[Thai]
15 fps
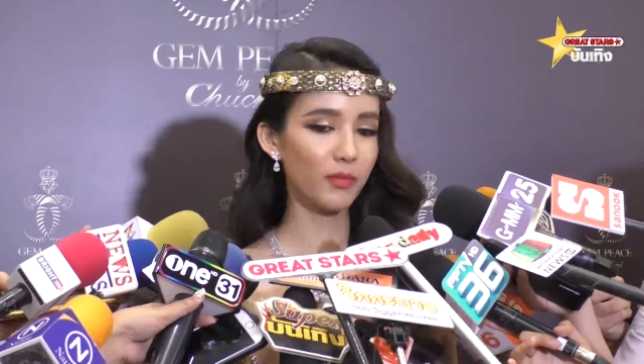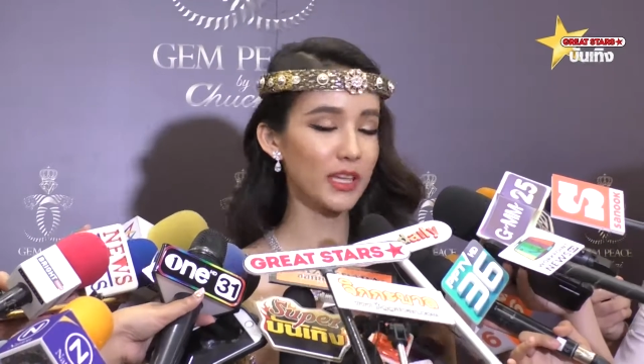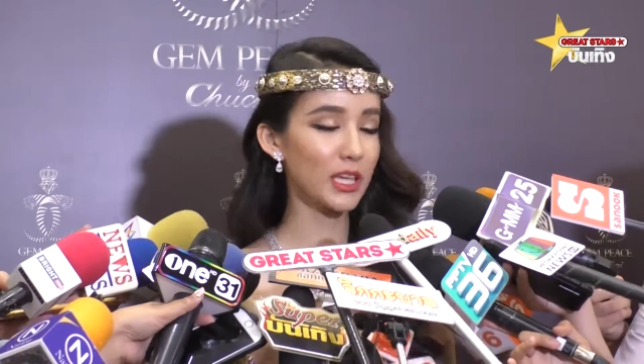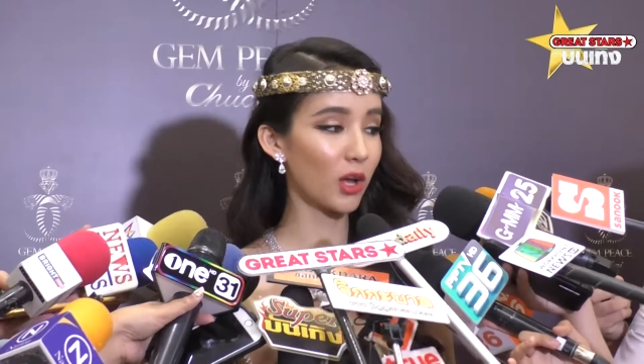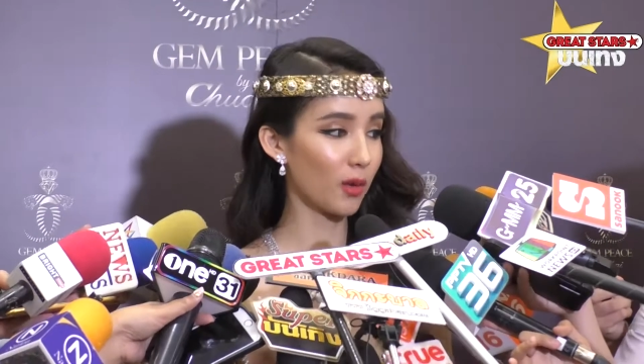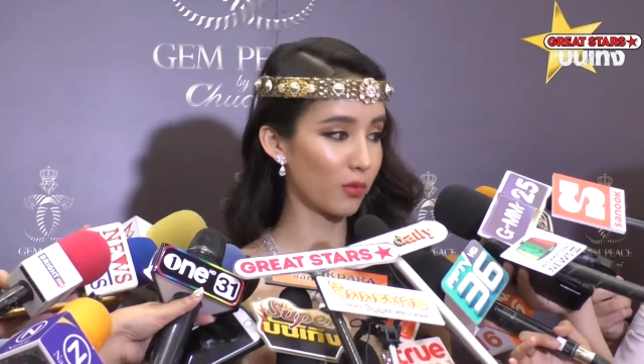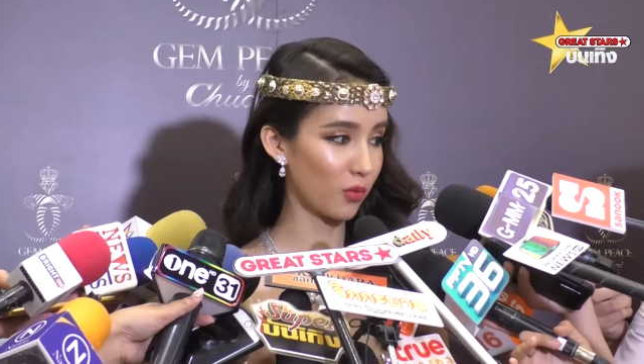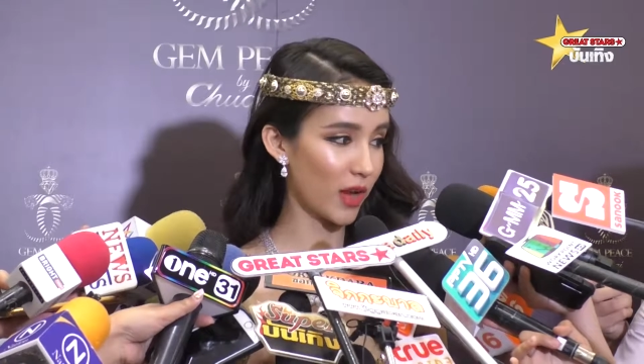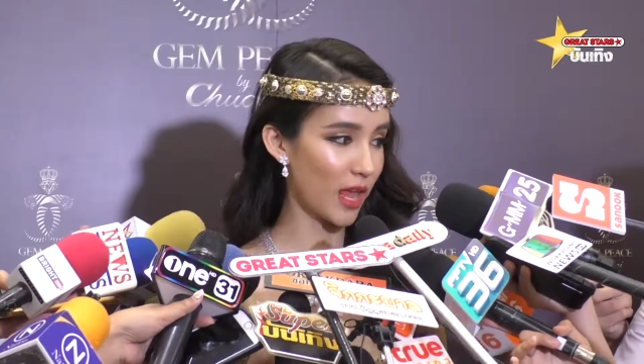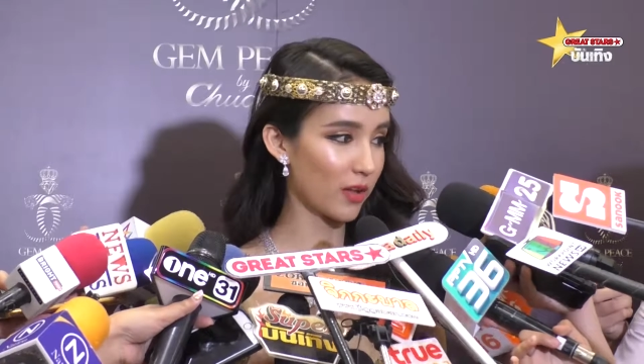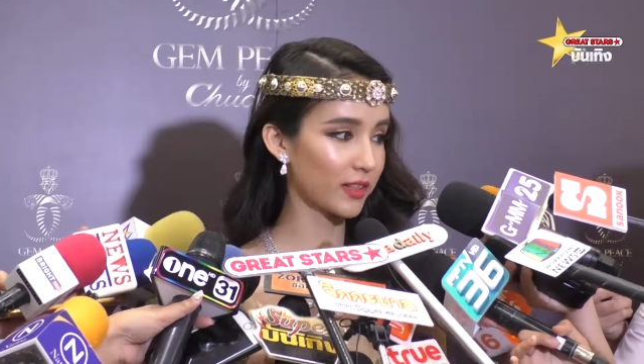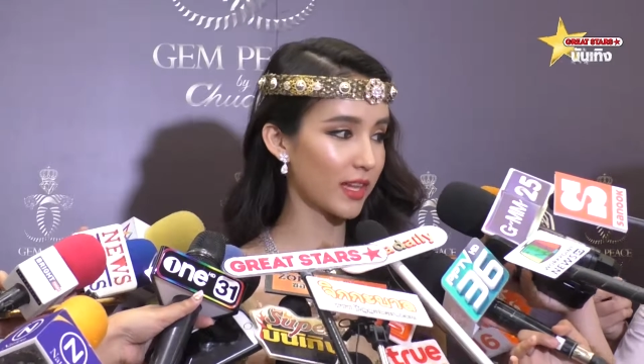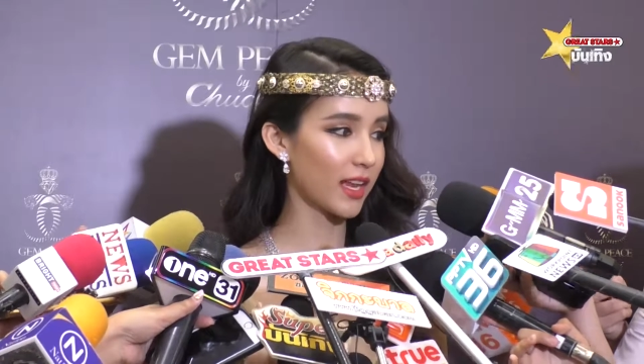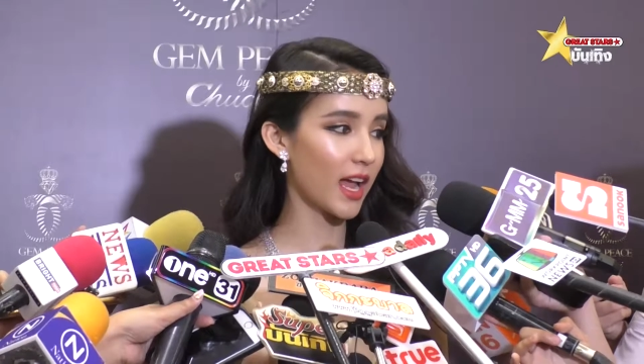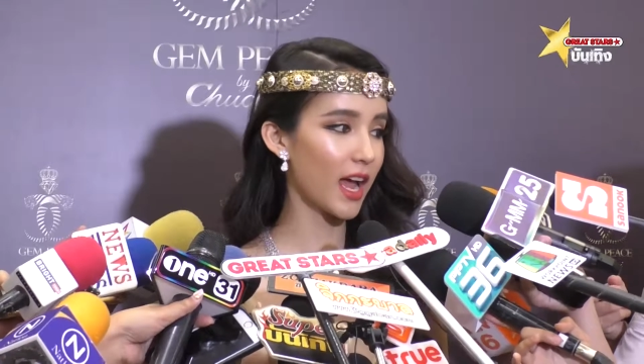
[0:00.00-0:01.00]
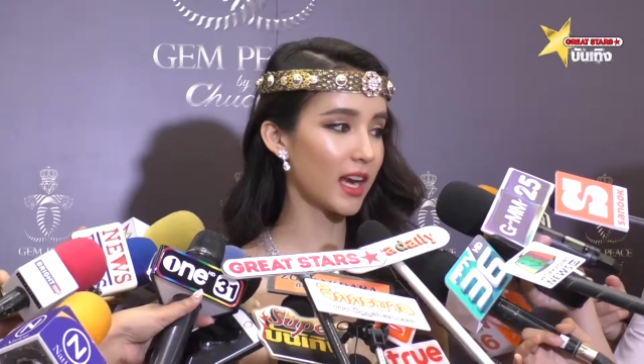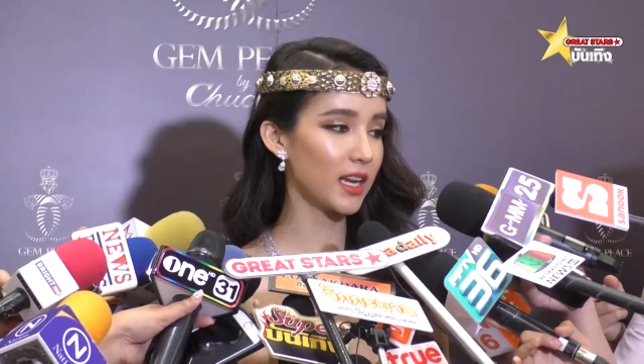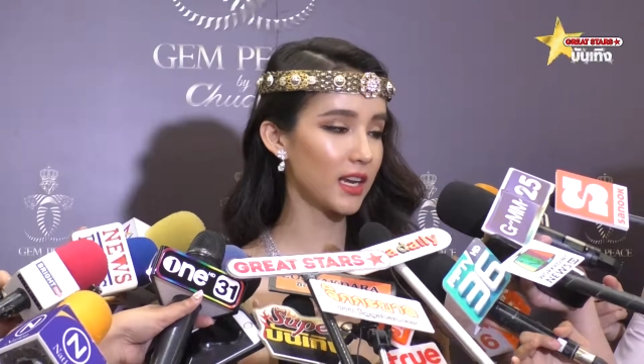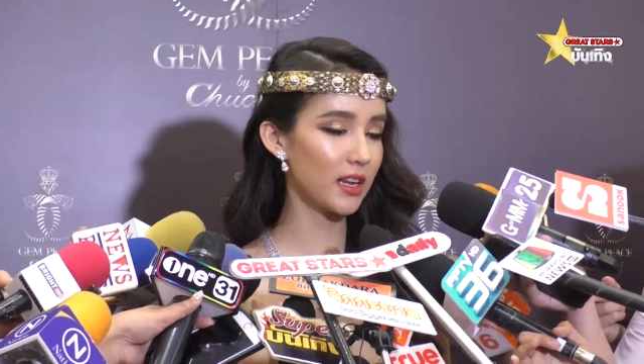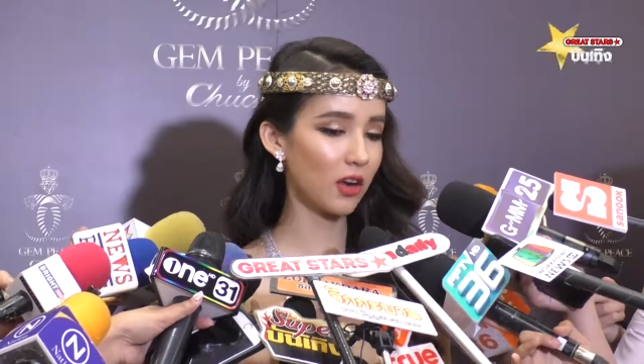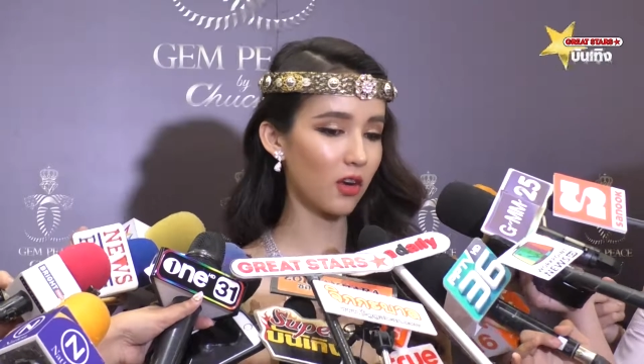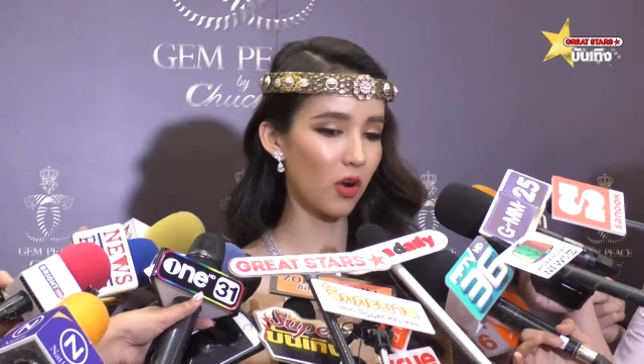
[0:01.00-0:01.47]
ไม่เกี่ยวกับหนูแล้วแต่ถ้าใน
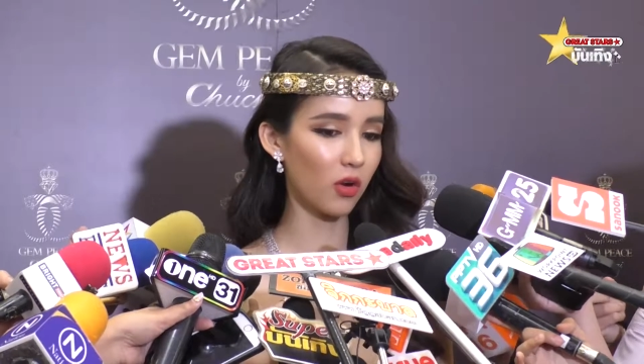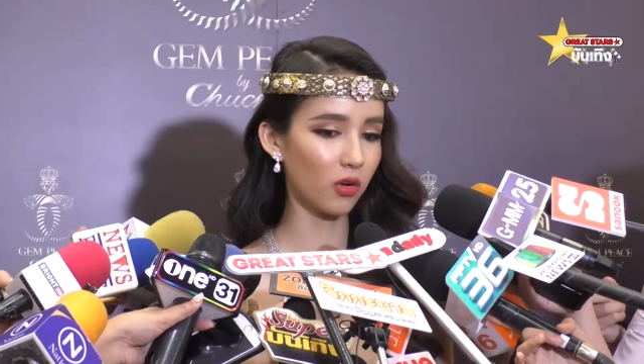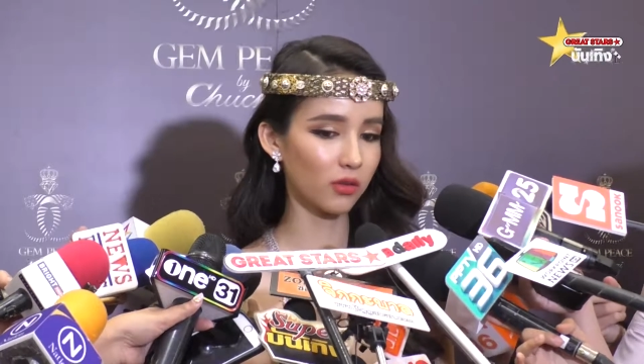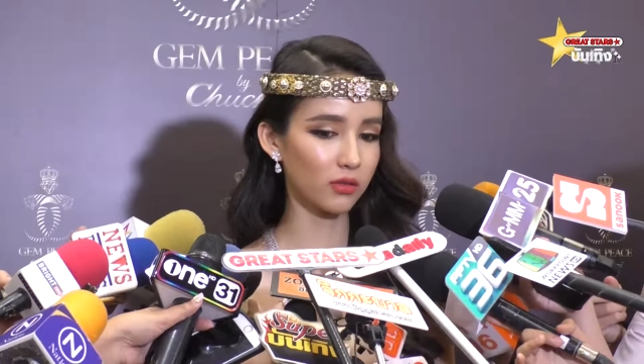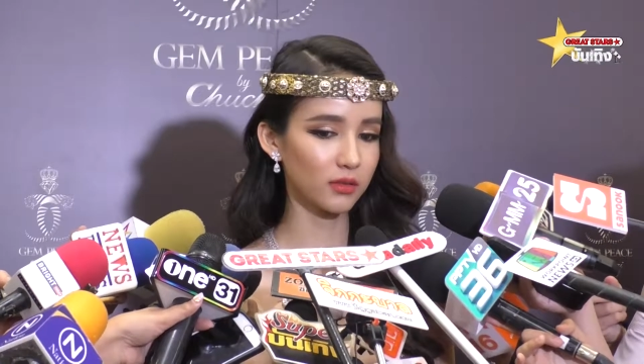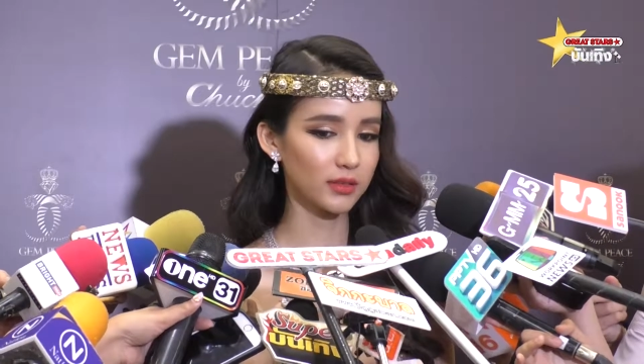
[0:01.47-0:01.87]
เรื่องของ